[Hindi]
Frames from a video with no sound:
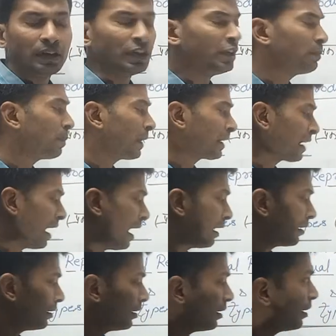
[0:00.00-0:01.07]
इस
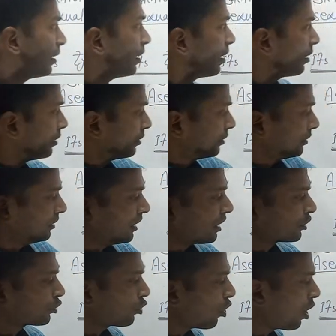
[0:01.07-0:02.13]
प्रकार यह
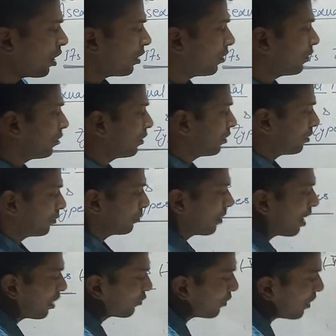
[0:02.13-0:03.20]
छ भाग